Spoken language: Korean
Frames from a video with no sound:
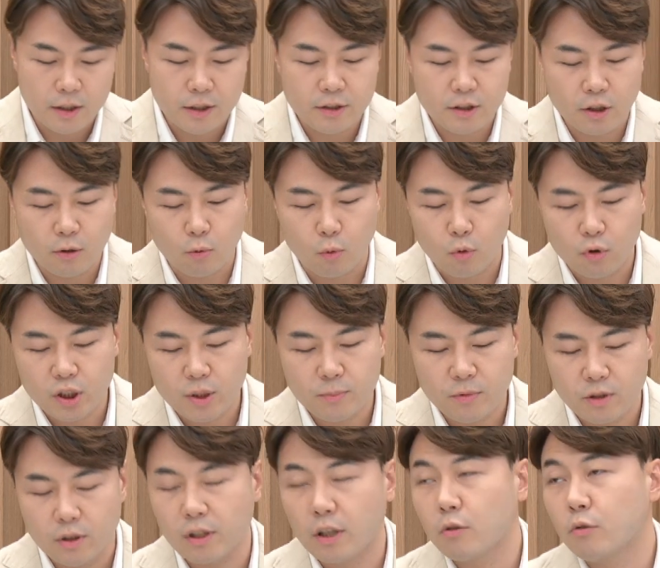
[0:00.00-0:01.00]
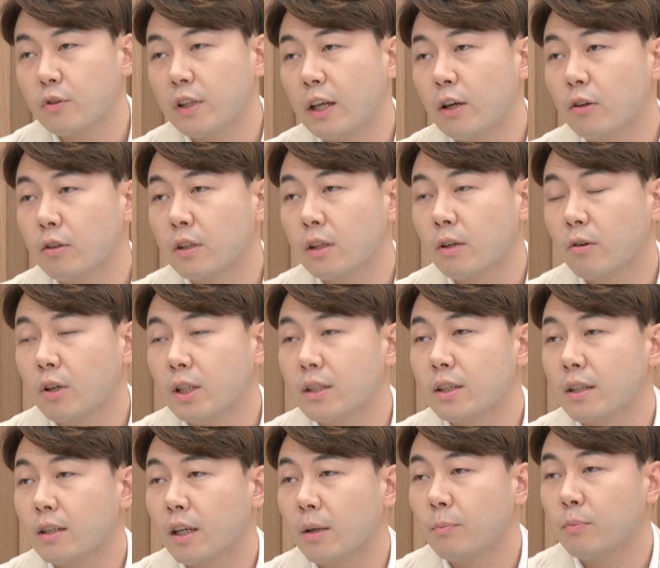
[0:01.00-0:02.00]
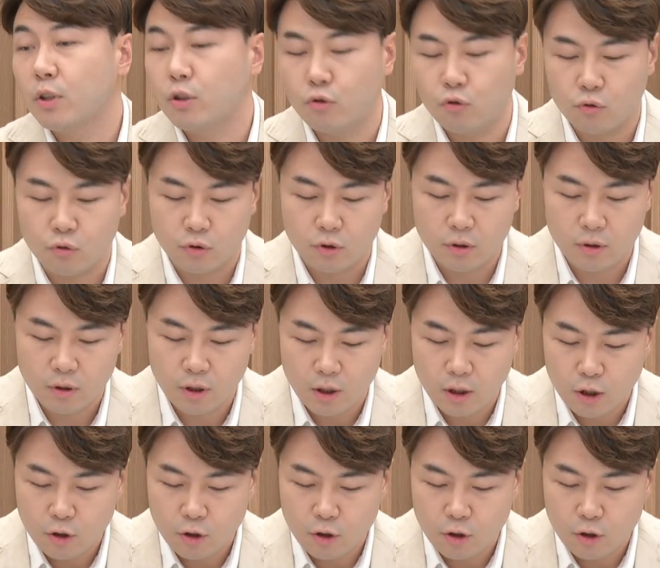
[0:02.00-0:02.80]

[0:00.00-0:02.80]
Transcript: 2050년에도 내연기관 차량의 비중은